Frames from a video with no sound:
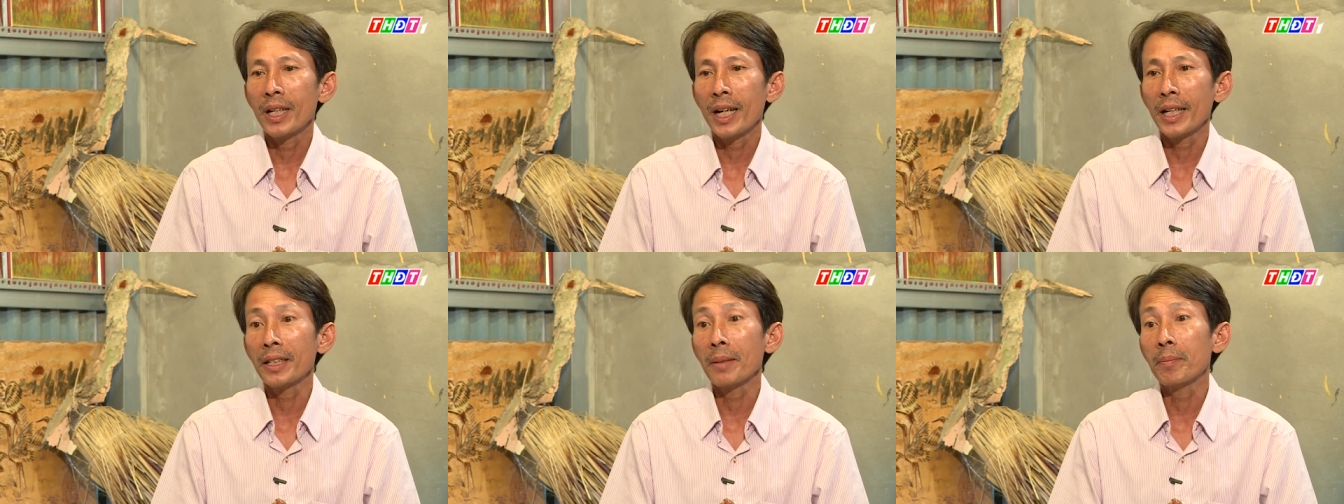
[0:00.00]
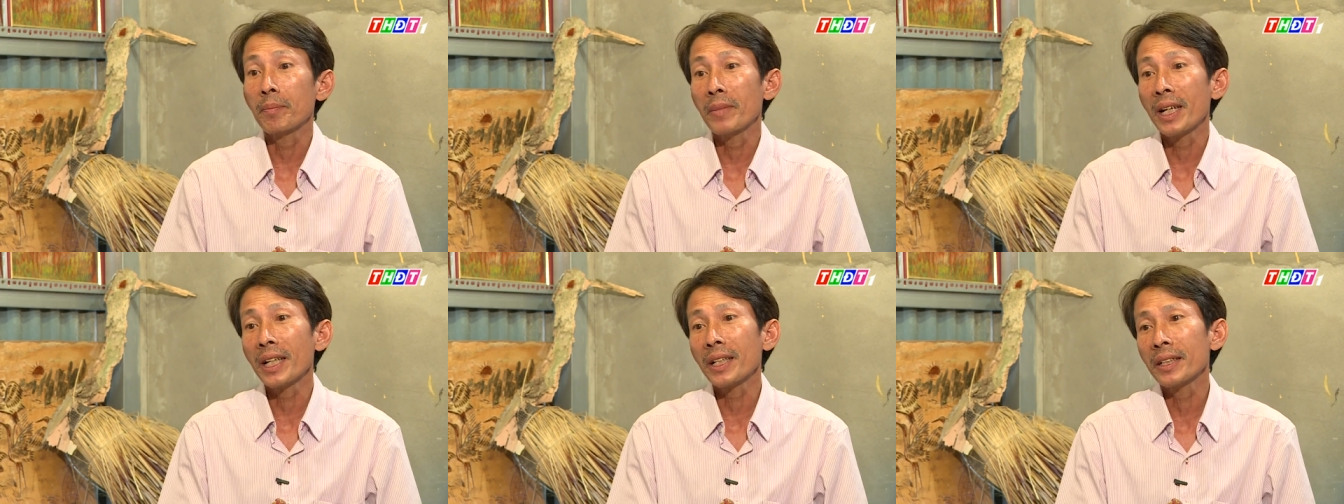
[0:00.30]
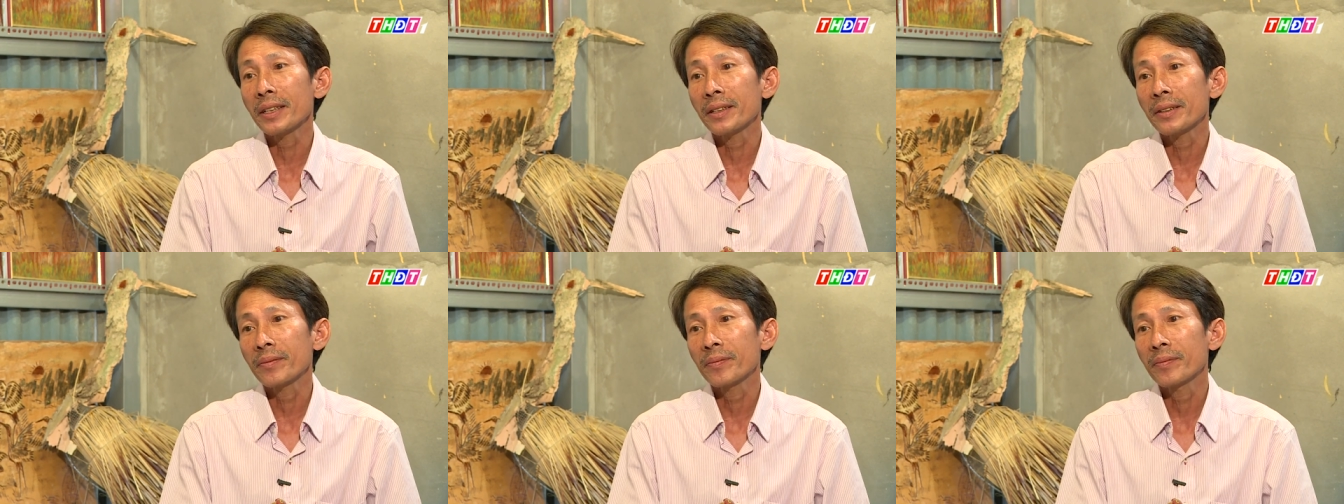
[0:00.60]
200 mét,
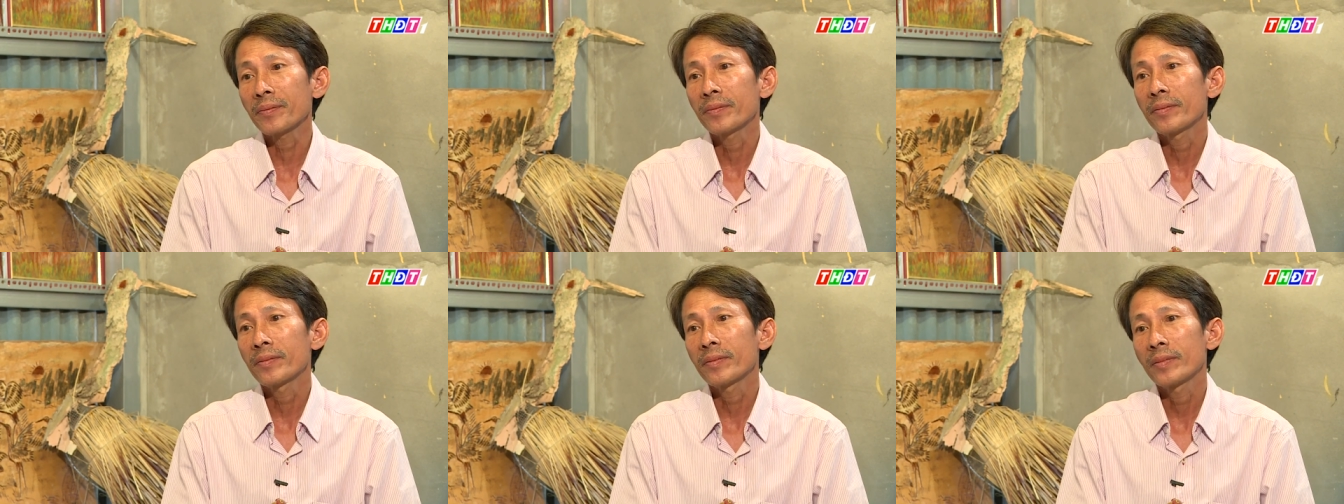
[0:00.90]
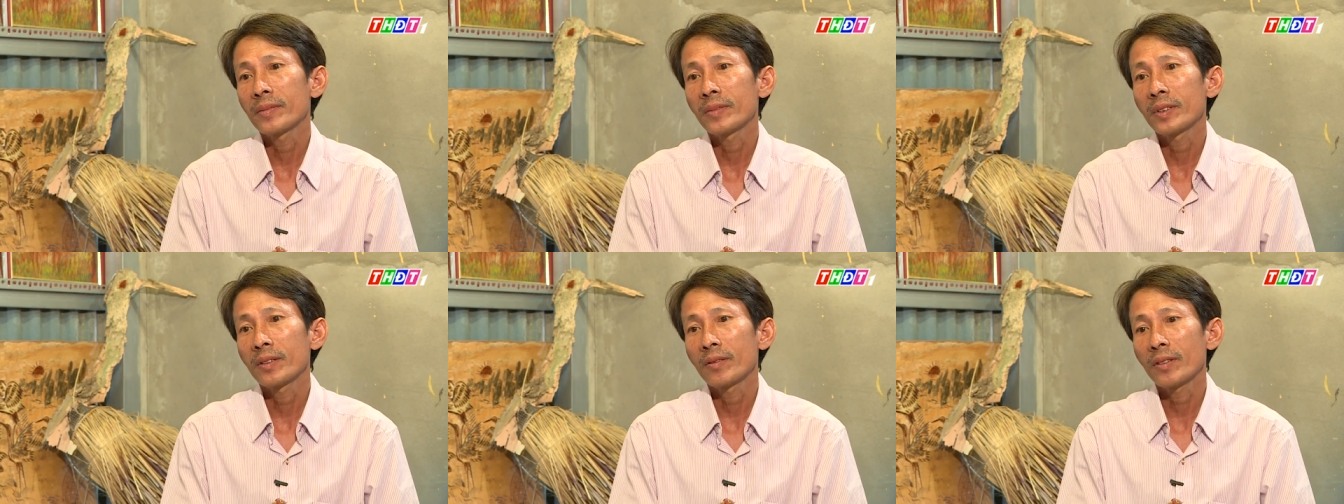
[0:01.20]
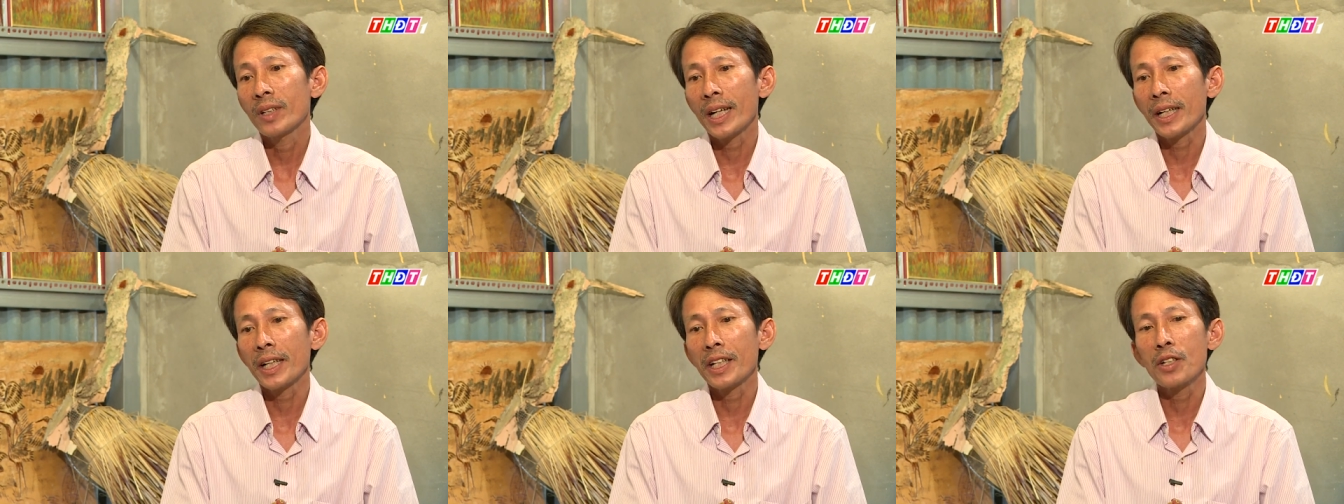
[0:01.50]

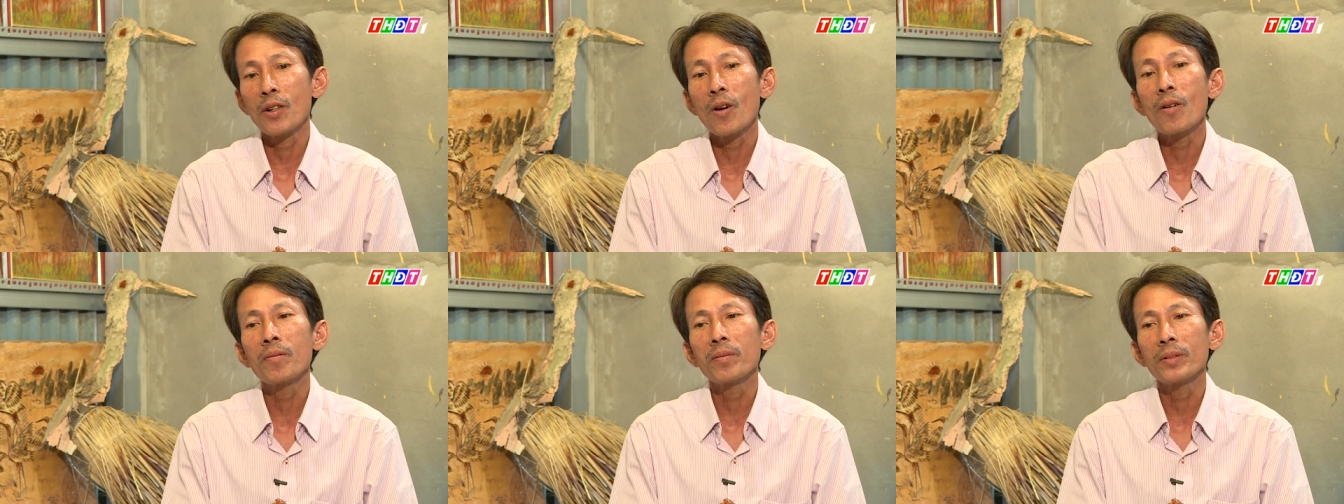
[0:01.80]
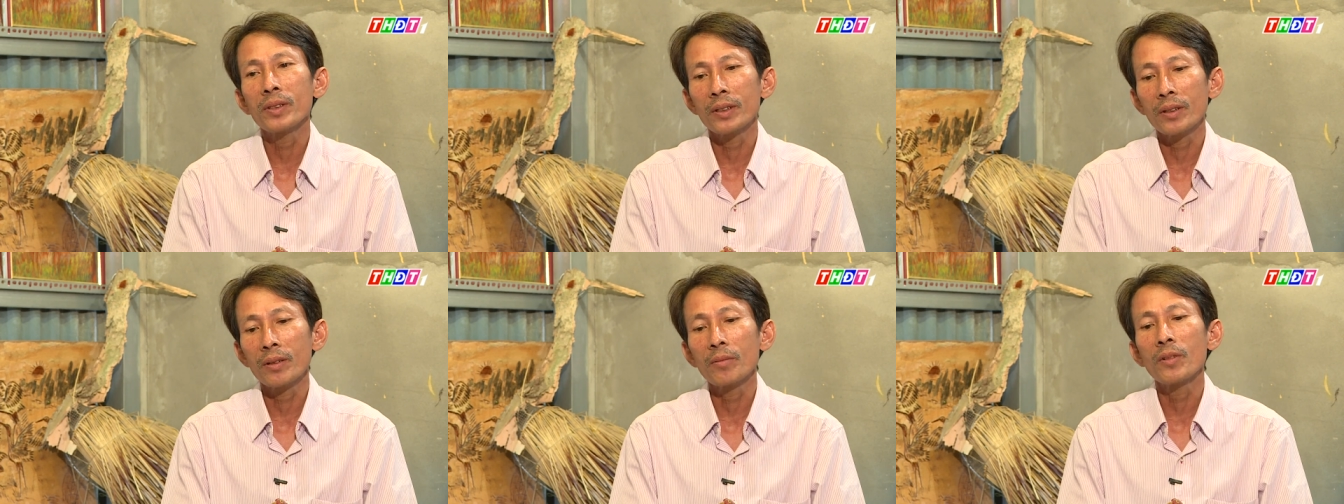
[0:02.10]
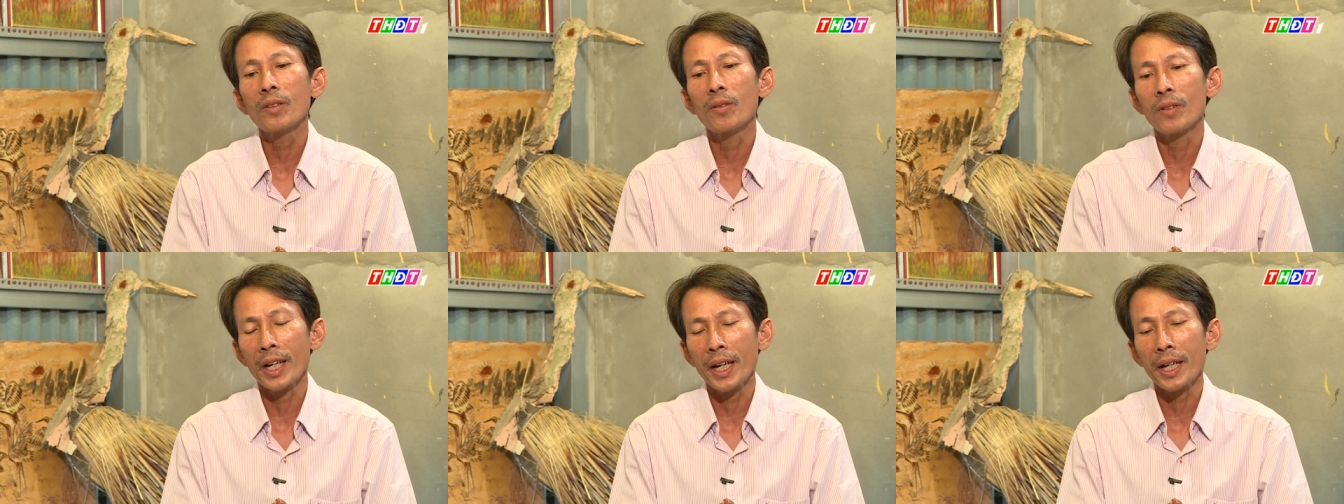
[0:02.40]
2 cây số cũng
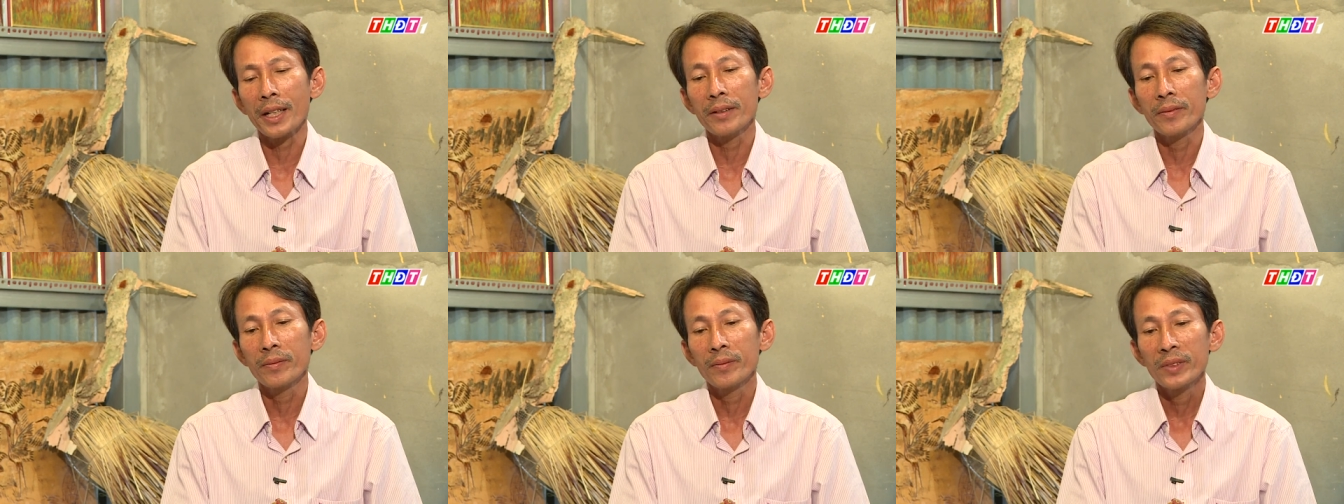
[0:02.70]
còn nghe.